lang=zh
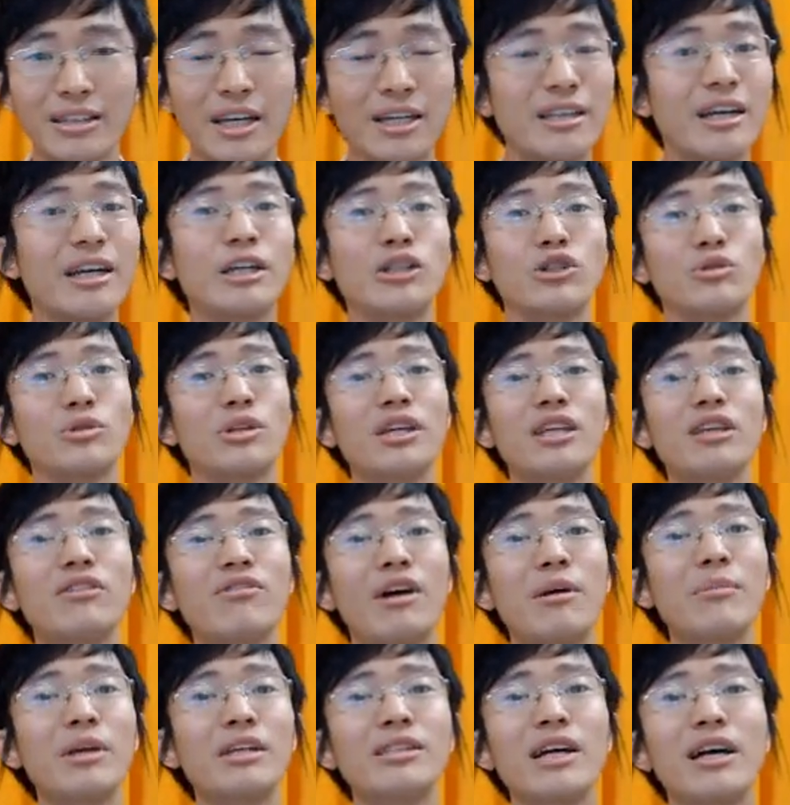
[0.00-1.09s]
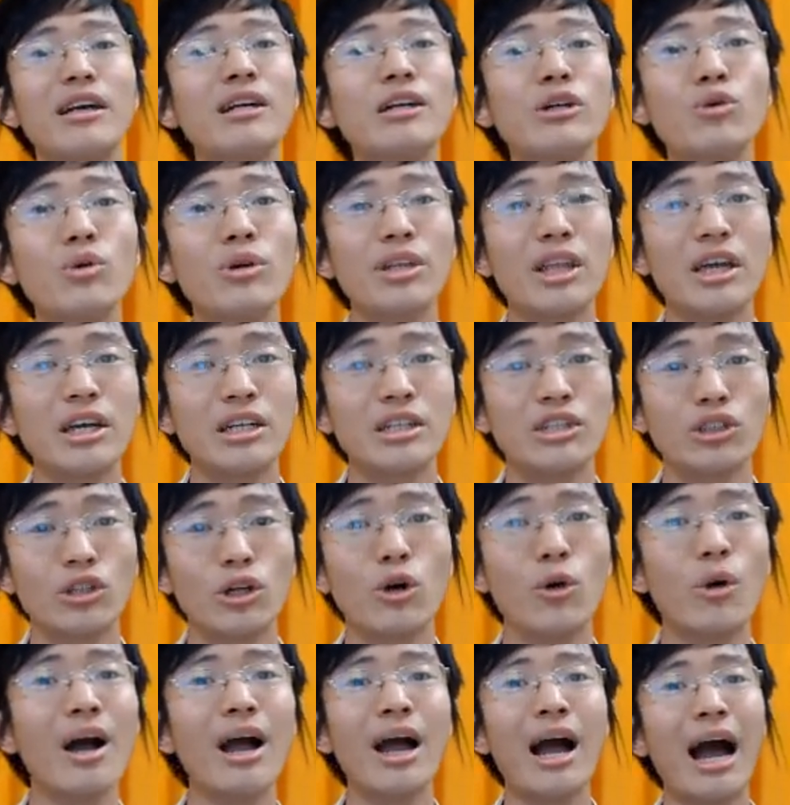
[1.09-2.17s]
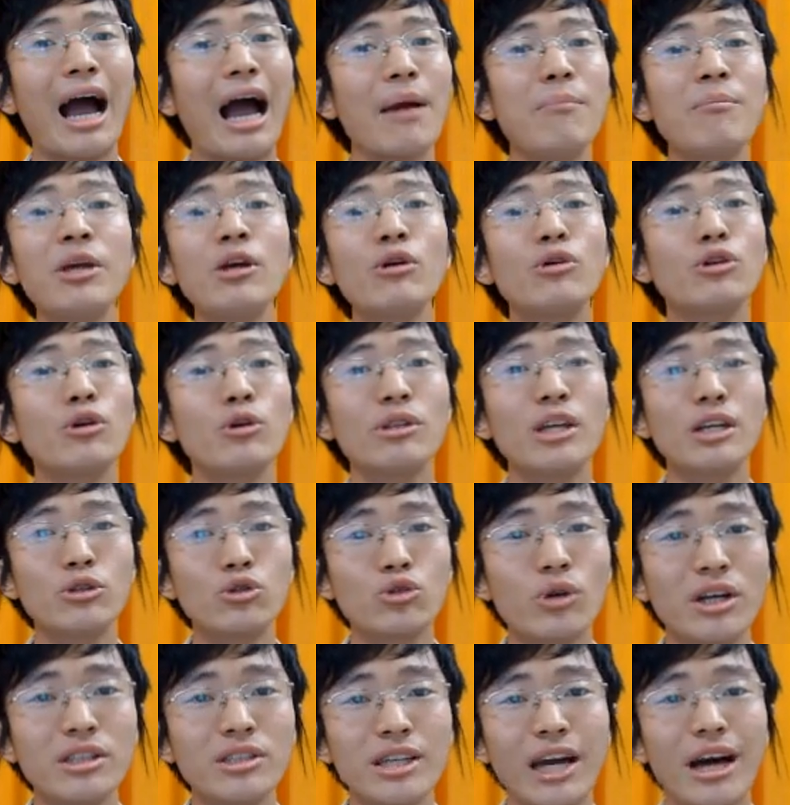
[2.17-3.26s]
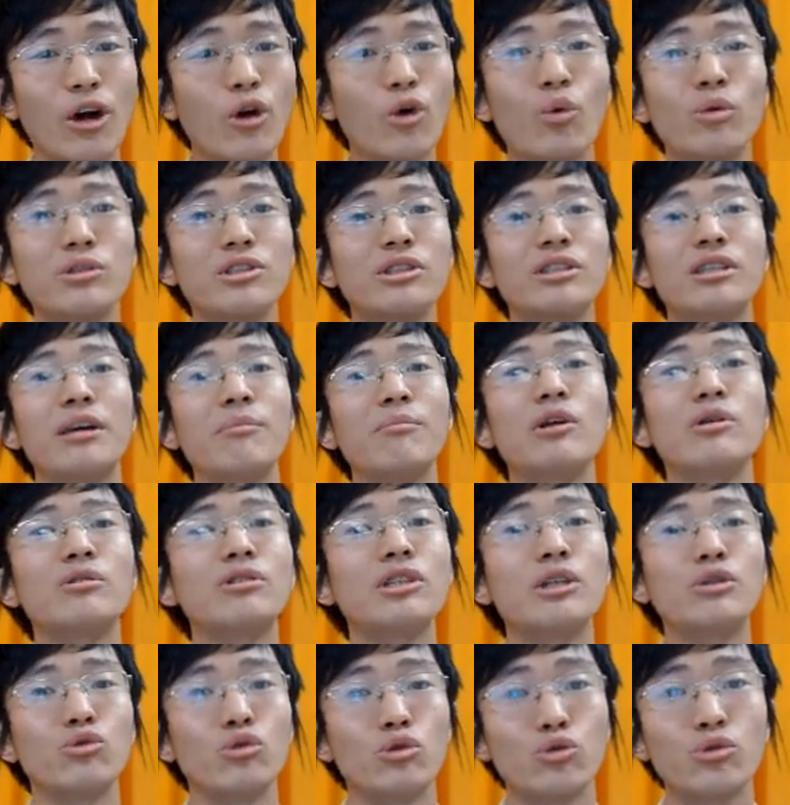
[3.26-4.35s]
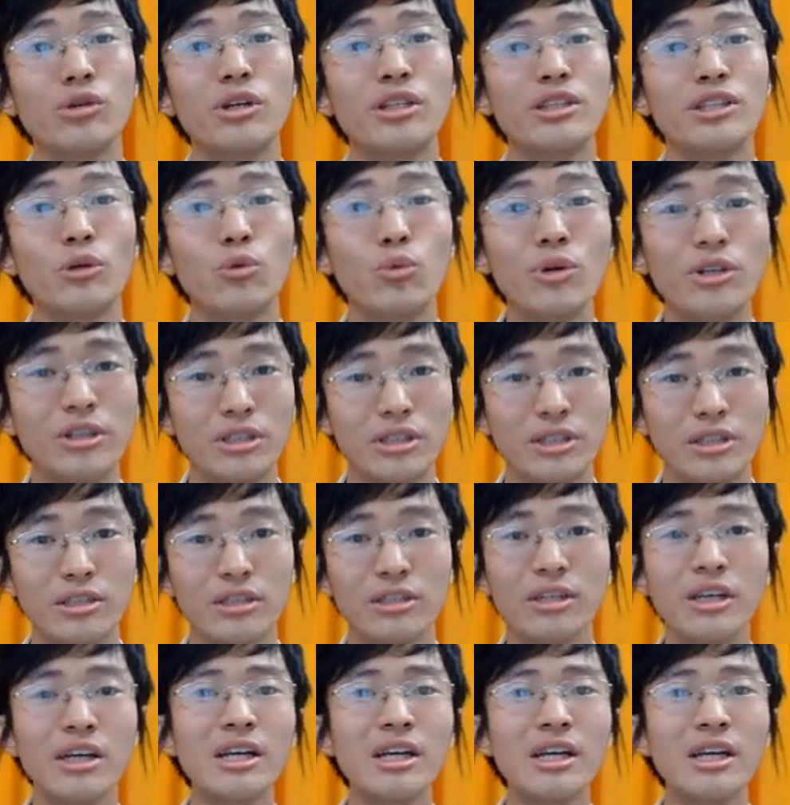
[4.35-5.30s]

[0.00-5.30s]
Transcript: 那当然首先一方面在二月那个时候还没有邮电双涨，或者是也没有正所税这个问题；